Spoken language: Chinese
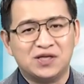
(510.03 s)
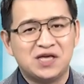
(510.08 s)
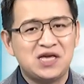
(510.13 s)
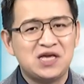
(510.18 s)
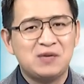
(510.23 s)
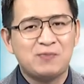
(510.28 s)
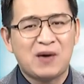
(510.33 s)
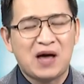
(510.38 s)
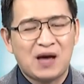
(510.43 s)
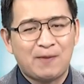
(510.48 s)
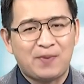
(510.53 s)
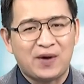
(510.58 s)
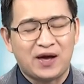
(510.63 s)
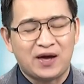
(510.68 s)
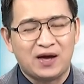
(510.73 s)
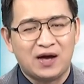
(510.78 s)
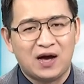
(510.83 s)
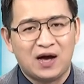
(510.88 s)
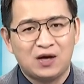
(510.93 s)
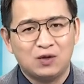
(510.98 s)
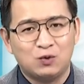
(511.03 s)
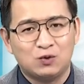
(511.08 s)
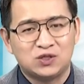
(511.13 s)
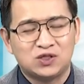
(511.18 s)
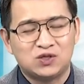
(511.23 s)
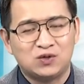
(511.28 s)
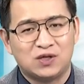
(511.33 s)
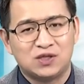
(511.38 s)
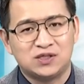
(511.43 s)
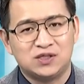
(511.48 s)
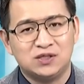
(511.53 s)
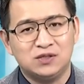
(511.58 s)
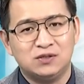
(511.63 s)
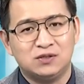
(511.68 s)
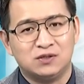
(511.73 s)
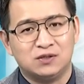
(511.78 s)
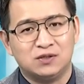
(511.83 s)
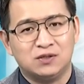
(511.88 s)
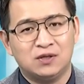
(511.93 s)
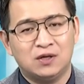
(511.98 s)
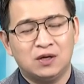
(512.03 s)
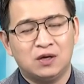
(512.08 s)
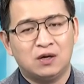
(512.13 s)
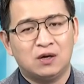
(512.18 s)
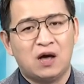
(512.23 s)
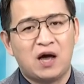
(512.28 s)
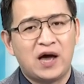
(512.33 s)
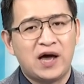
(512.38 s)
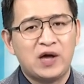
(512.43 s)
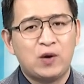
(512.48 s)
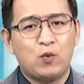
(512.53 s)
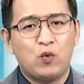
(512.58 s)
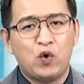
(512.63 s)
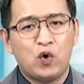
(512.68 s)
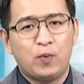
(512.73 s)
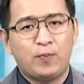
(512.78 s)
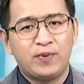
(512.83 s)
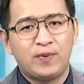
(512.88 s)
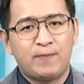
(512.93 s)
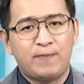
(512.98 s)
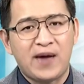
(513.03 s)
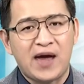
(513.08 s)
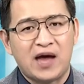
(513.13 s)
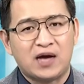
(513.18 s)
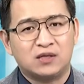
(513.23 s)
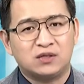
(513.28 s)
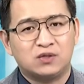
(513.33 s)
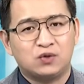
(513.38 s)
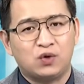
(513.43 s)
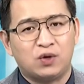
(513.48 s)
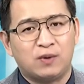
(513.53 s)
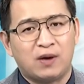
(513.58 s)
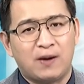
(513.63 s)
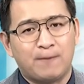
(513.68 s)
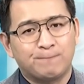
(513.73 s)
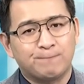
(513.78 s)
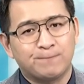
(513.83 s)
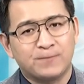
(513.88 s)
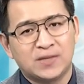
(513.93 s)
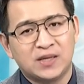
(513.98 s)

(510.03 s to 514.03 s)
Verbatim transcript: T 八百，阿诺斯瓦辛格，I will be back，对吧？